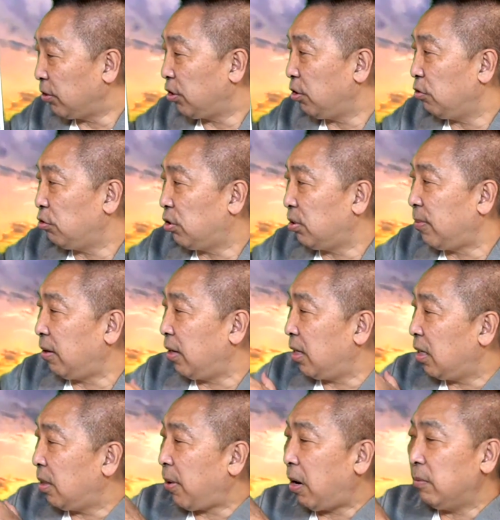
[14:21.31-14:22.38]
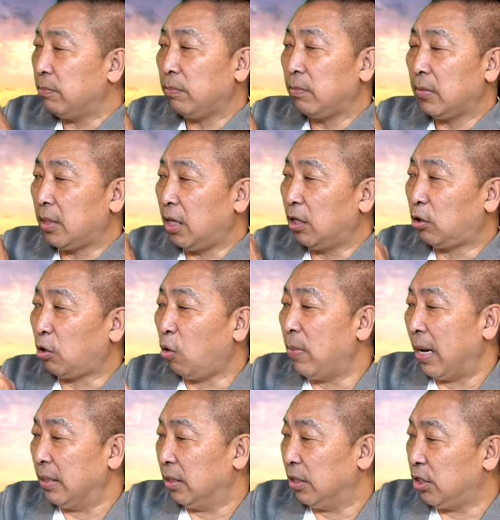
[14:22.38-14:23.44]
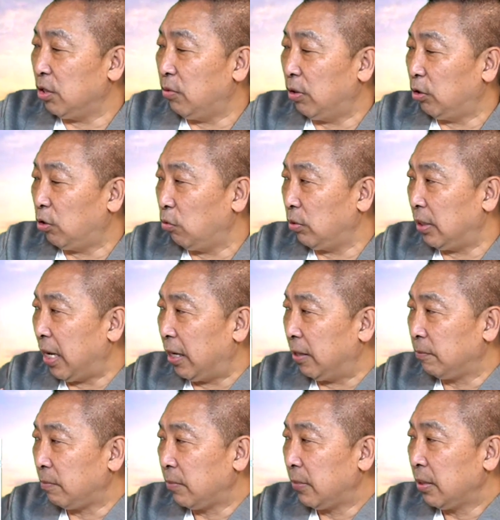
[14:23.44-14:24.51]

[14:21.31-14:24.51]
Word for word: 自由时报、联合报的头版的新闻都一样，